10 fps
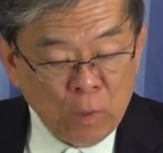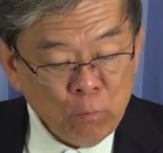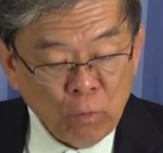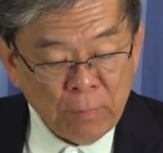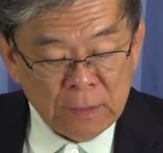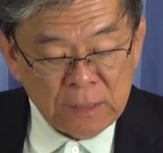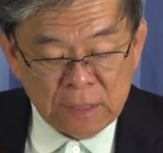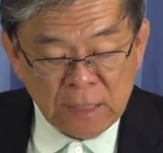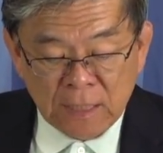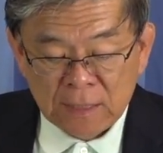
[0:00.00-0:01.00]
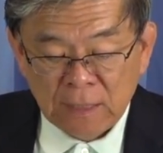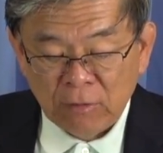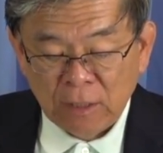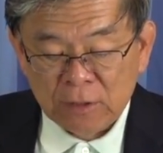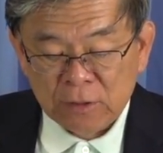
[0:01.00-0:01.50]
我们已经看到
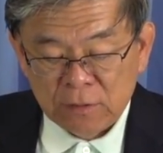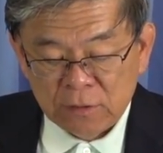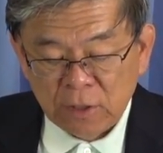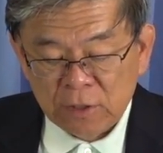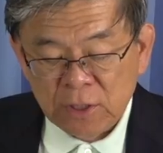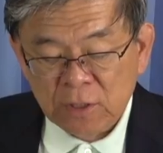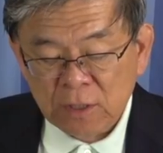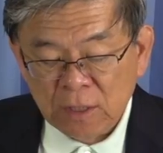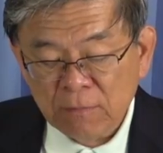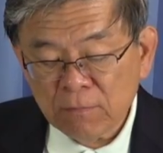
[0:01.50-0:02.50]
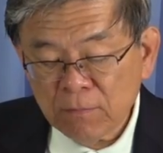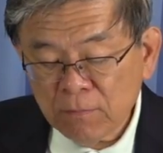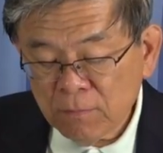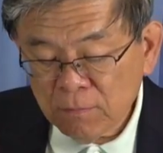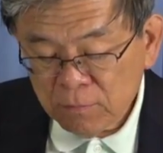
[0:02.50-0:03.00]
了圣经的
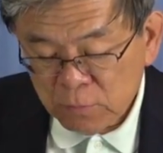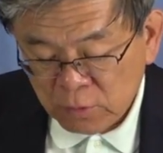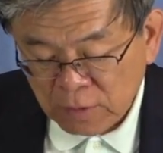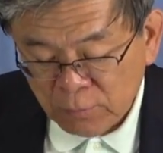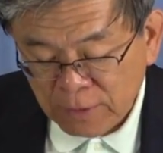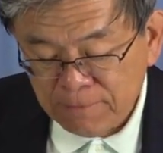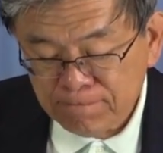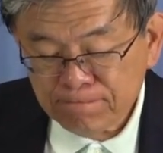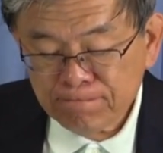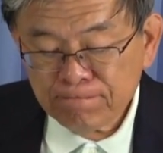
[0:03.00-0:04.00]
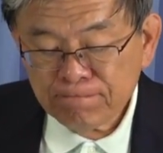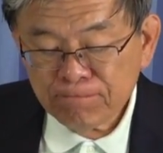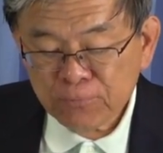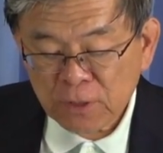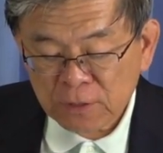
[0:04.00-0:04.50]
权威、
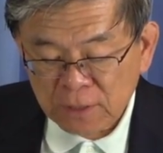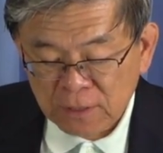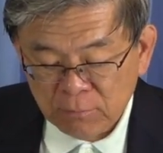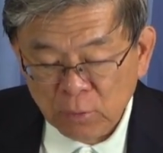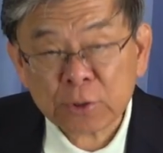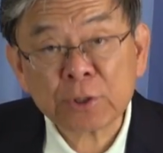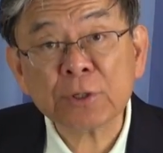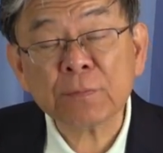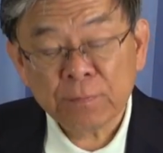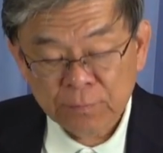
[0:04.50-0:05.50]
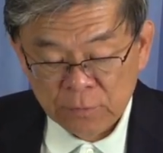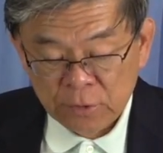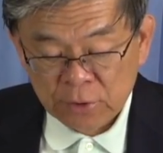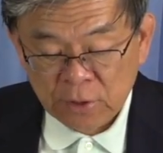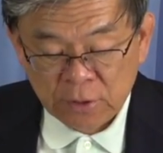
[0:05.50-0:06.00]
圣经的漠视、
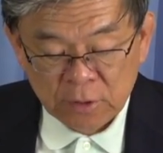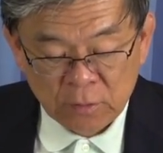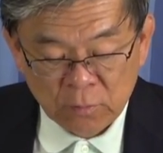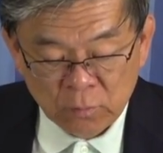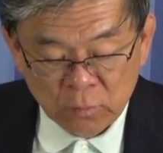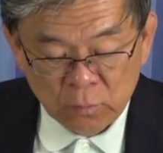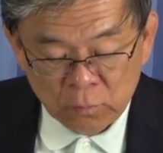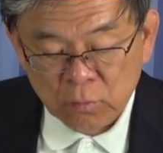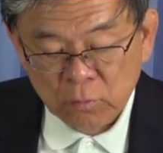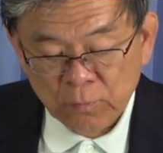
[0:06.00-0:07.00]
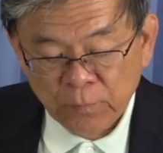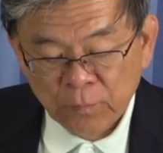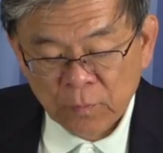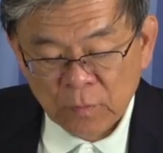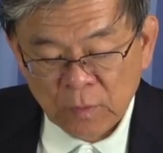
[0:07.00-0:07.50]
圣经的无误，
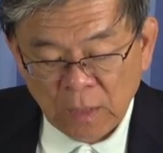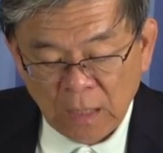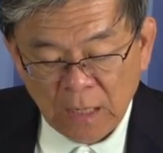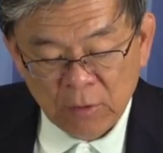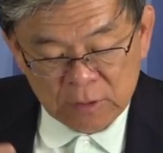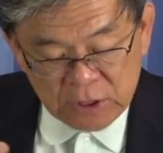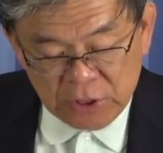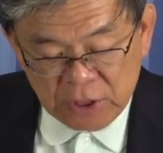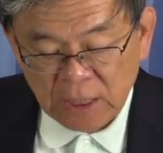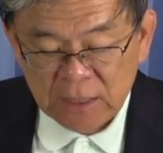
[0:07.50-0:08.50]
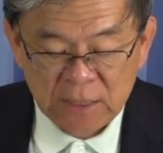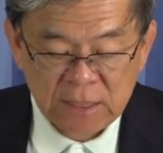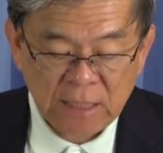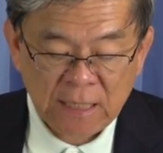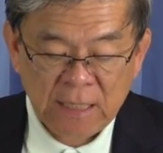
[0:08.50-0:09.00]
还有其他的一
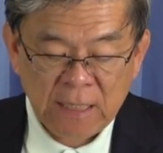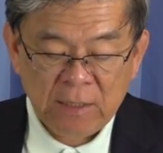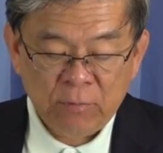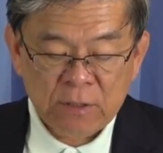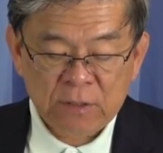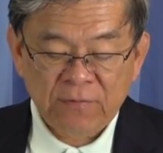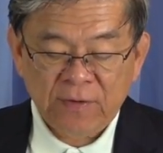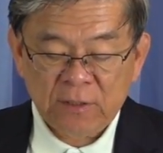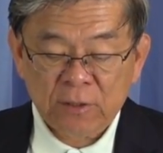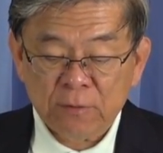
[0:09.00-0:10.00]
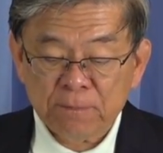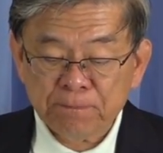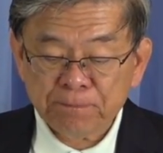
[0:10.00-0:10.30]
些的概念或者是范畴。